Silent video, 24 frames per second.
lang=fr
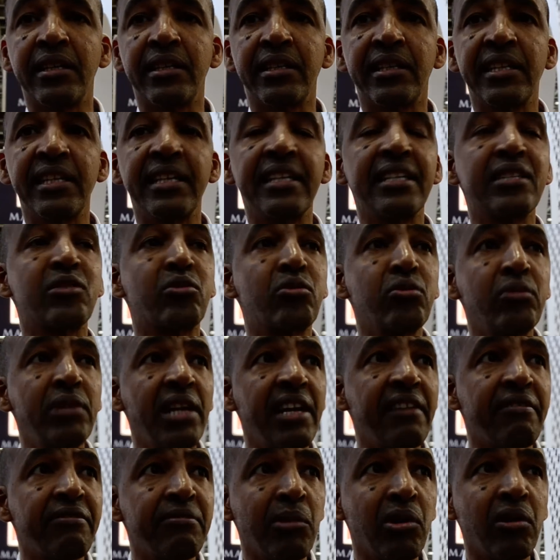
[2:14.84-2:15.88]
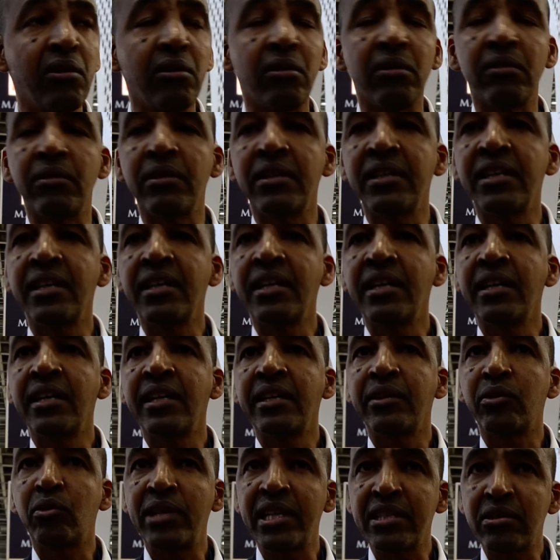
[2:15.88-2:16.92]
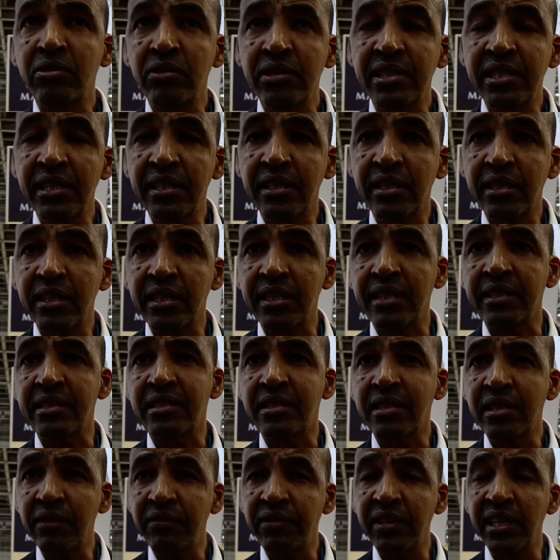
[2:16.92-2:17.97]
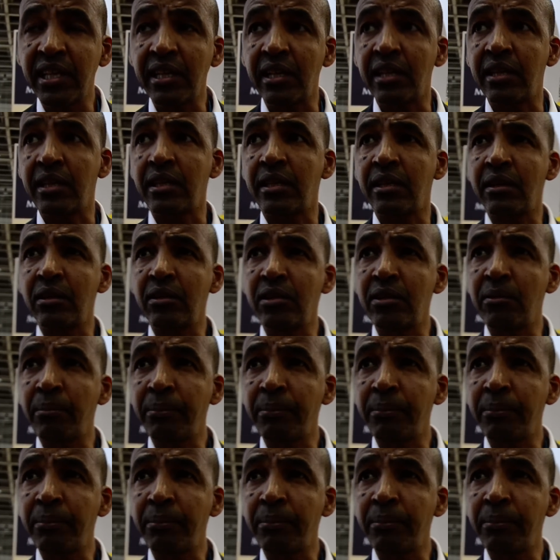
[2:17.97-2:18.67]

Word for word: des, soulèvements de la société civile, en